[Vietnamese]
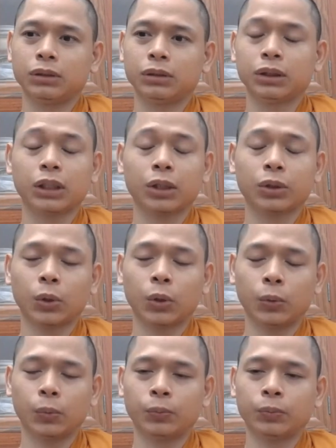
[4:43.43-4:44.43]
đức thế
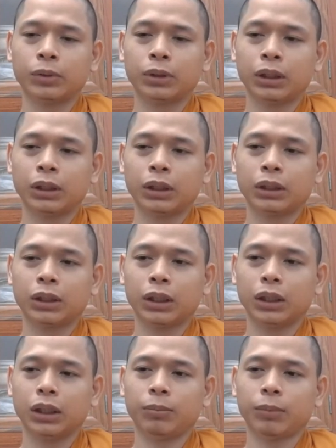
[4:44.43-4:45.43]
tôn
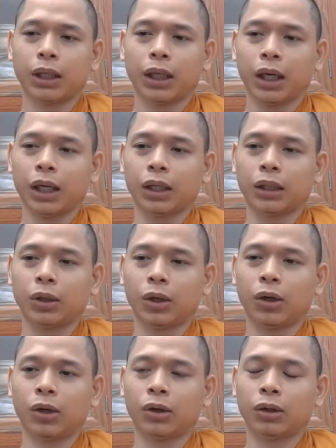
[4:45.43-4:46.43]
khi mà ngài
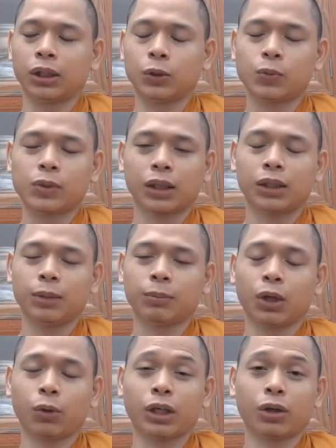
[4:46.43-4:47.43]
còn là chúng sanh tìm
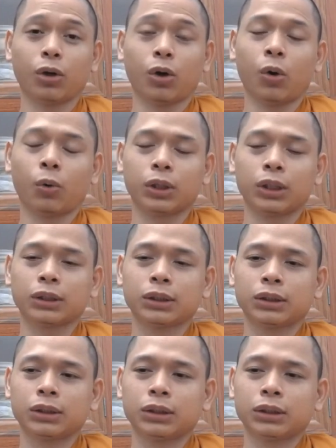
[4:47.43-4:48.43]
cầu giác ngộ đó
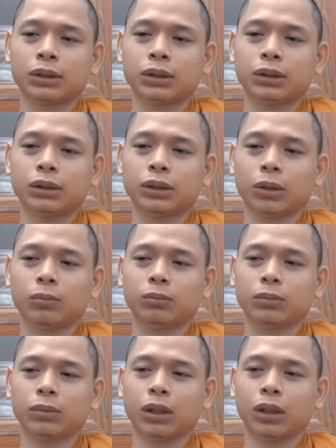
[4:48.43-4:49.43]

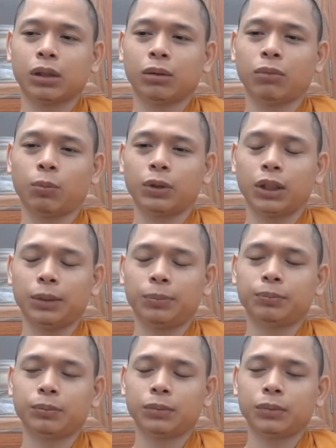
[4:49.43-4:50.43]
trong uh, một kiếp
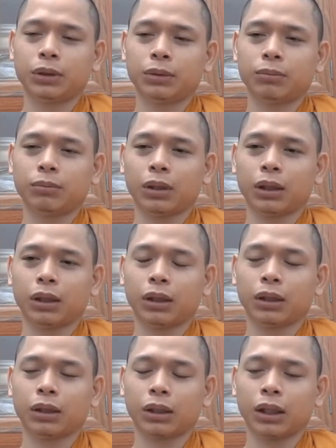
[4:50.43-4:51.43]

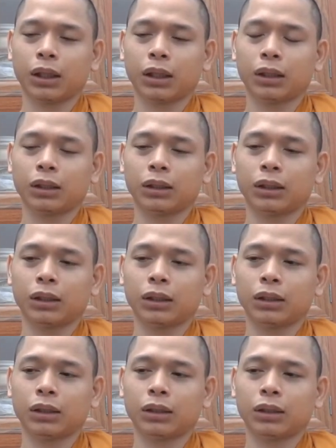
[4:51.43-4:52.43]
mà ngài
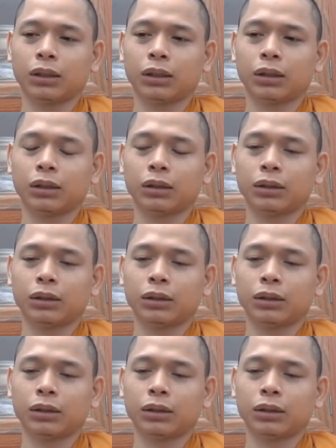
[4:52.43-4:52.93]
uh,